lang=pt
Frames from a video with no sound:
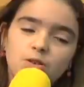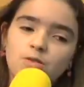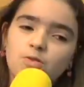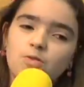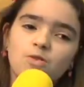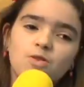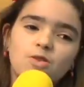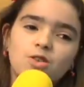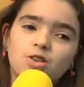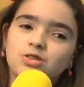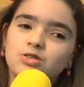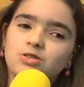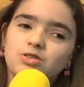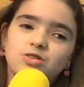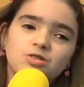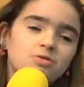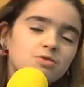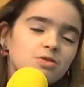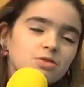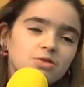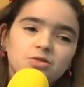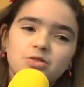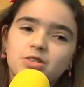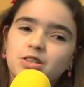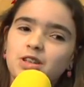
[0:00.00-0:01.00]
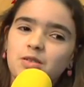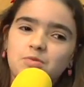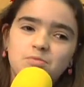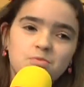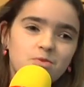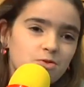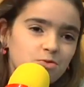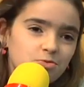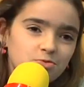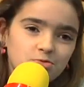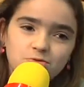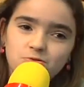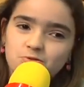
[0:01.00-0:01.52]
Não gosto quando tem
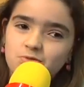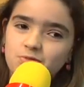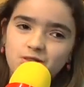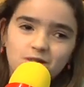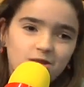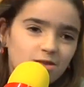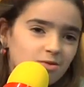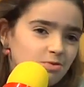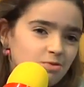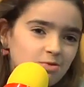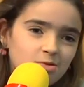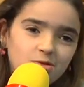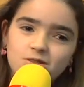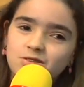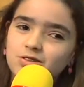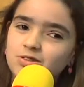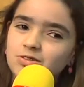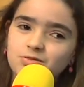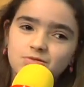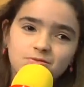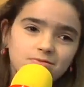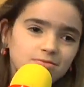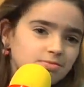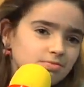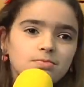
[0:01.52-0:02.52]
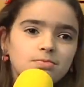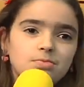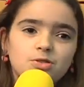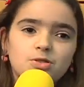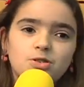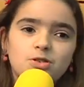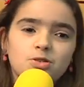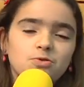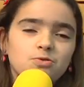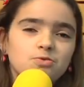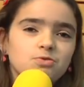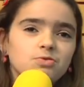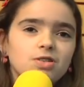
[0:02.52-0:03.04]
monstro, não gosto.
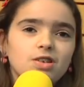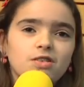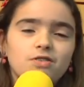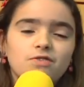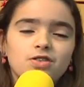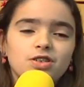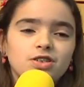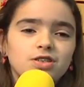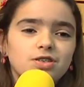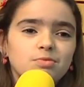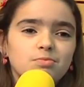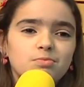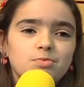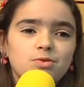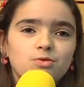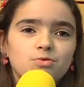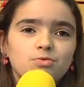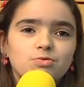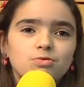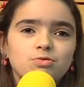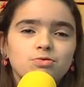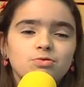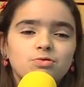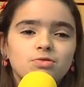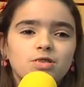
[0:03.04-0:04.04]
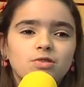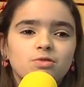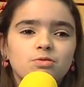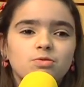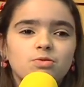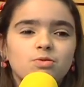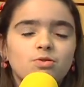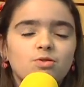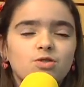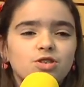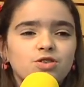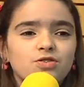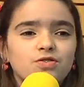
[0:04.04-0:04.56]
Porque eu não sei fazer monstro. Eu
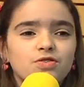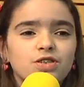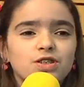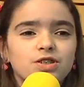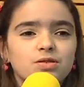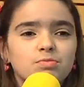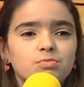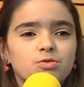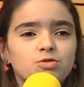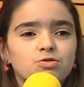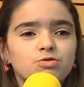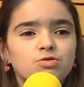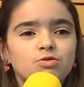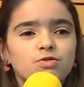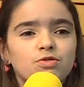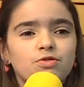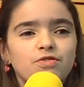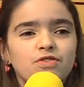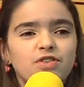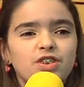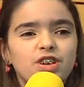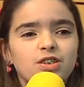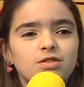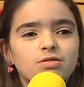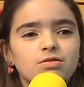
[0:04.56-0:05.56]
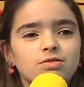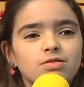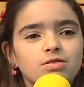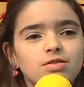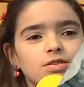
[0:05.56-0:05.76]
não gosto de fazer monstro feio.